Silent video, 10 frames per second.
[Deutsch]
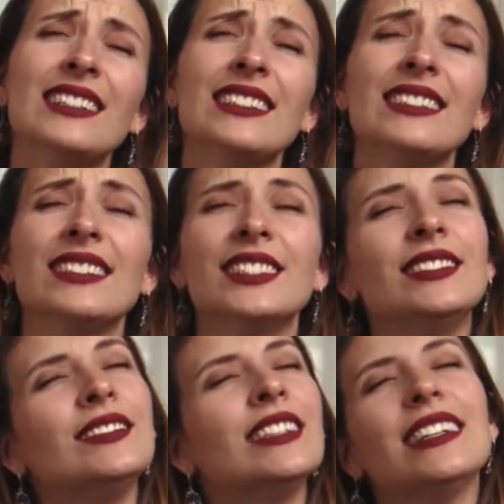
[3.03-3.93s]
love.
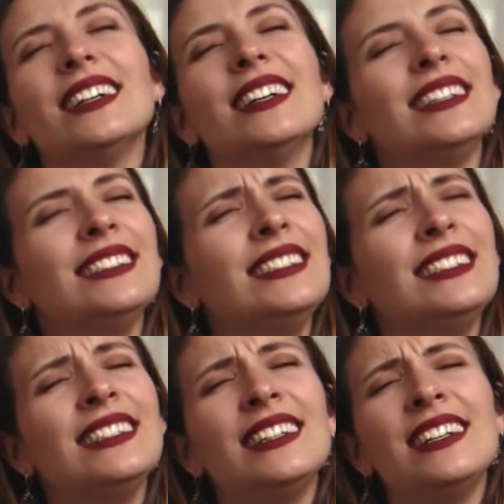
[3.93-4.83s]
And
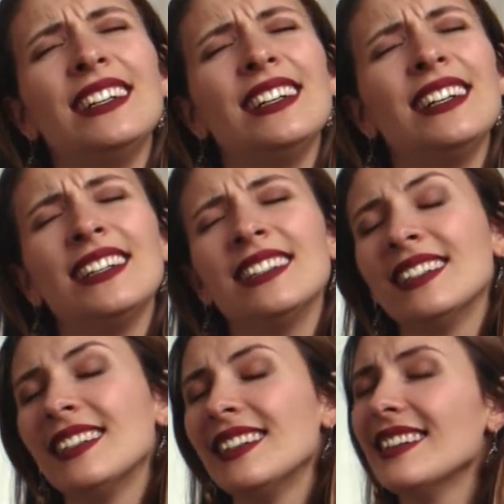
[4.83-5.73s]
it's
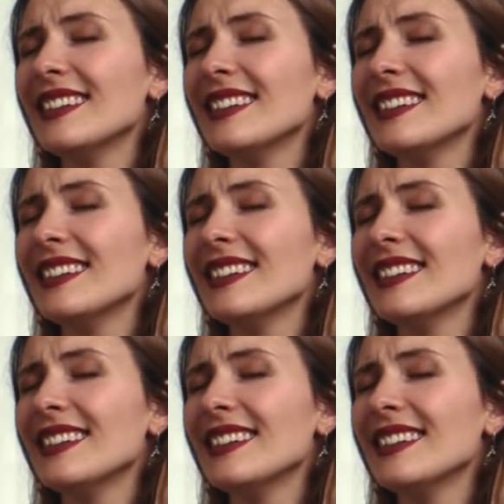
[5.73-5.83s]
rolling.